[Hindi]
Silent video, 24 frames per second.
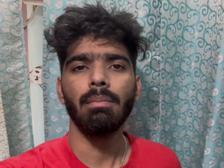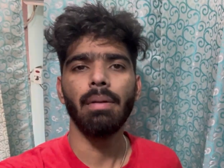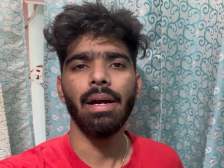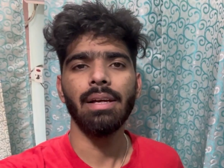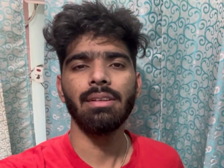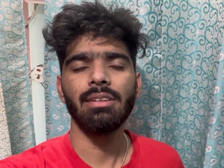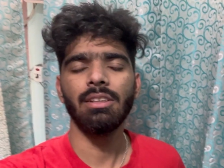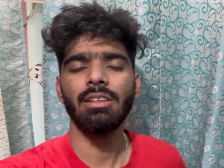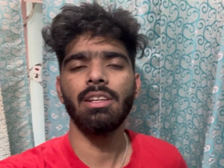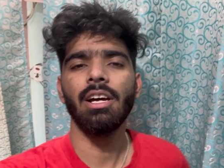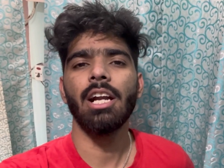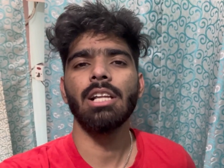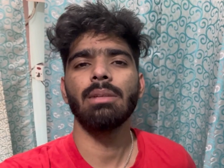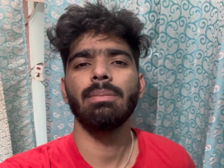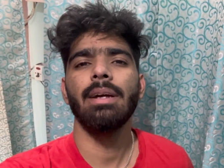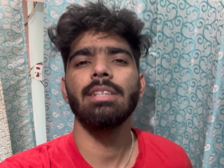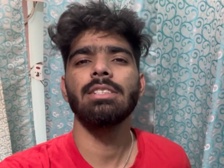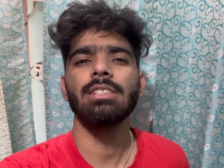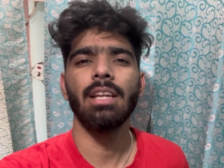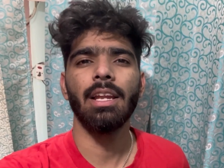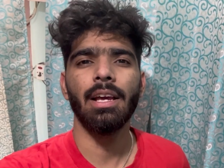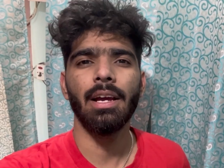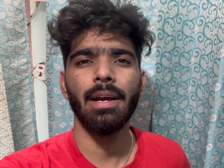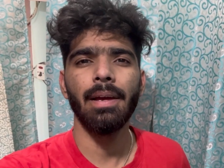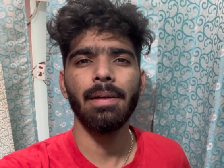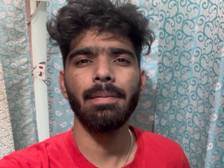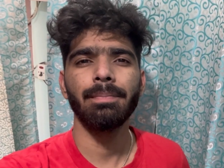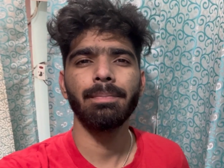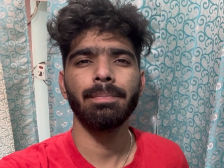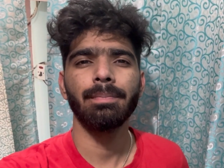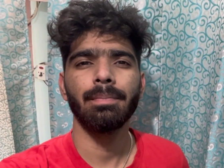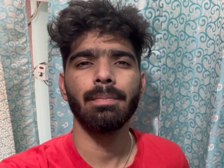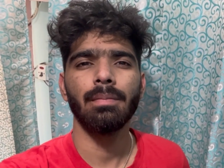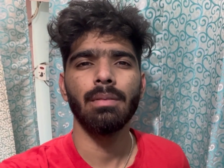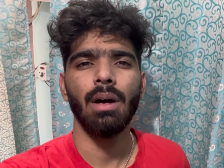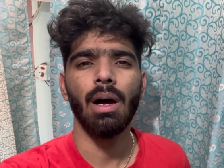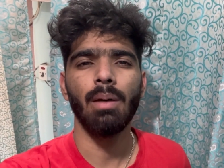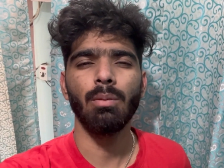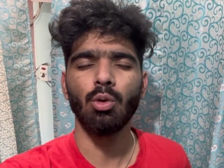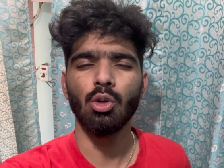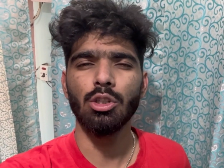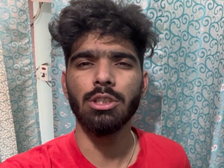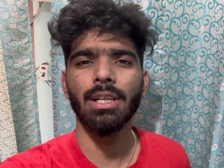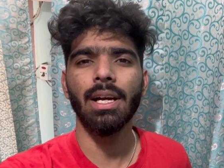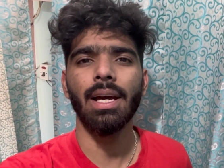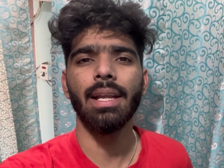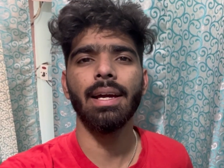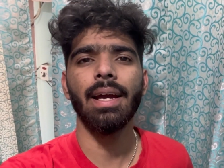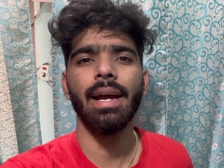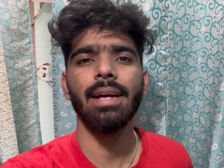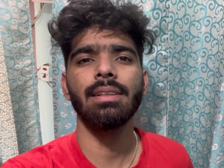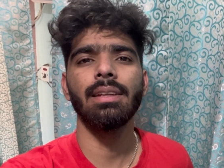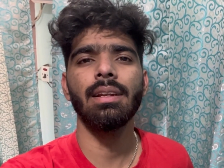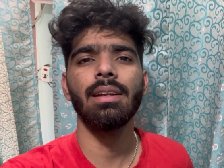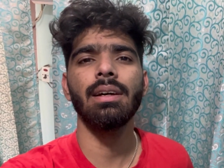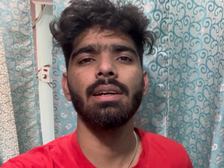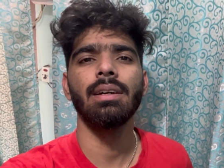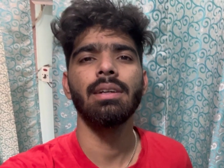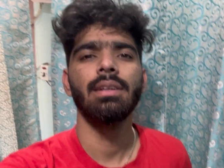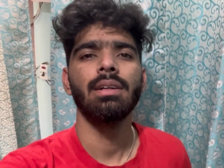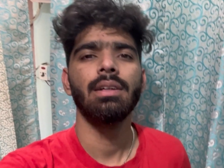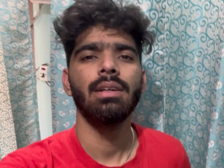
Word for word: भाई सिद्धार्थ भाई चले गए हम कुलचे खाने गए थे ना